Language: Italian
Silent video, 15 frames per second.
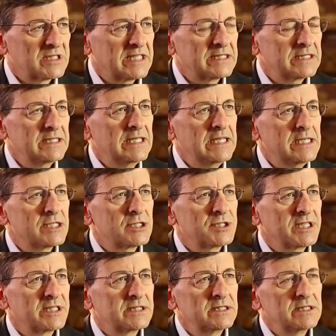stati degli
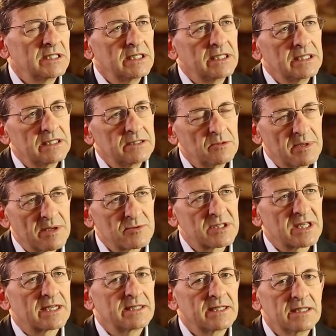eccessi e dobbiamo
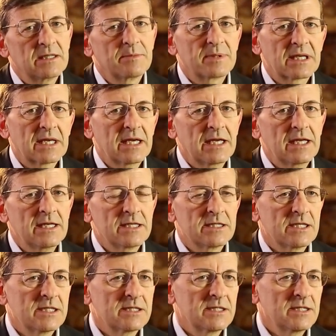stare attenti perché gli
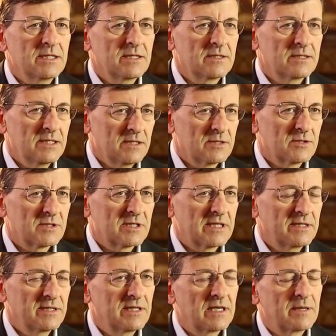eccessi sì, sono
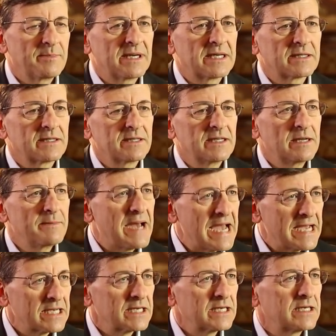stati dalla parte delle
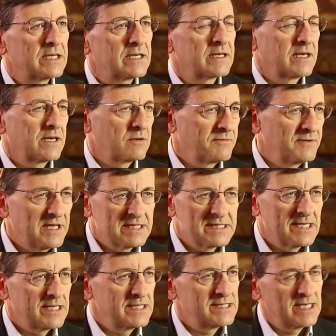banche che hanno
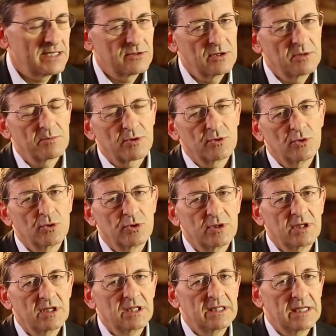finanziarizzato dei
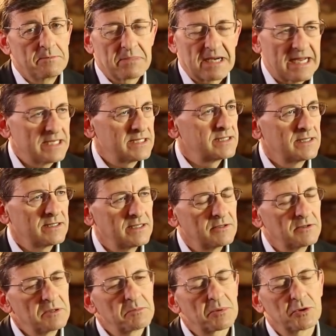prodotti, dei
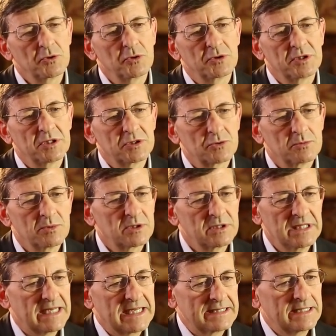prestiti o dei prodotti
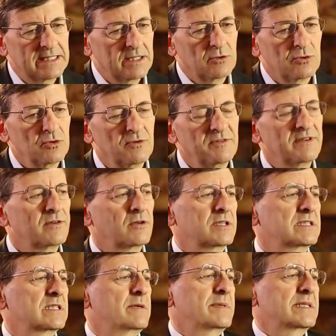subordinati che non dovevano
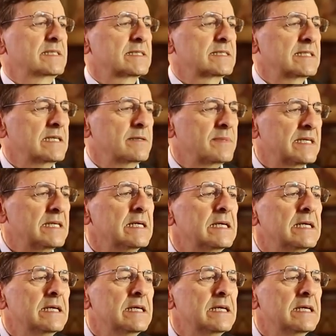essere messi assieme,